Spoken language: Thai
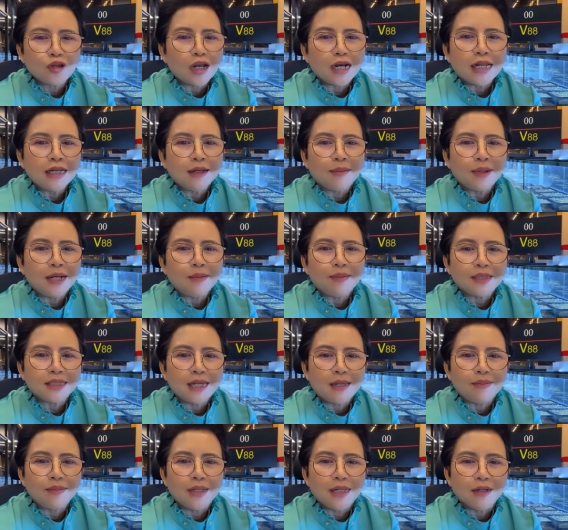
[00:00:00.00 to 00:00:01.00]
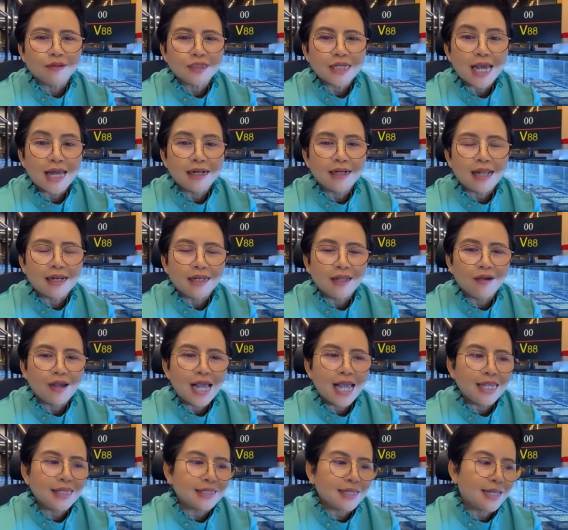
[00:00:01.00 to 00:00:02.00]
ตอนนั้นยังไม่ได้ไปเชฟเดี๋ยวฉันเดี๋ย
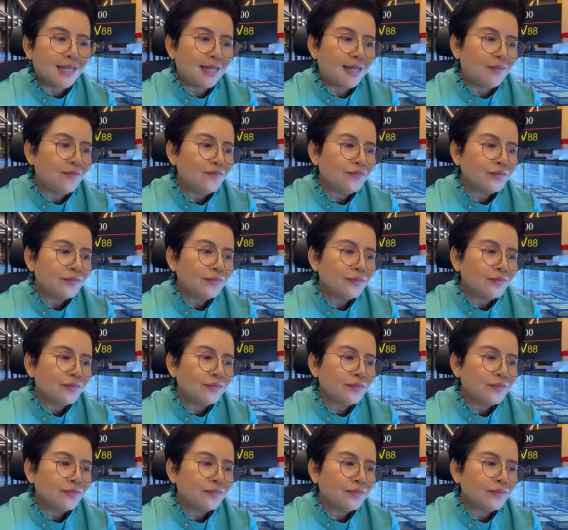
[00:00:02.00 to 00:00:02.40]
วไอจะ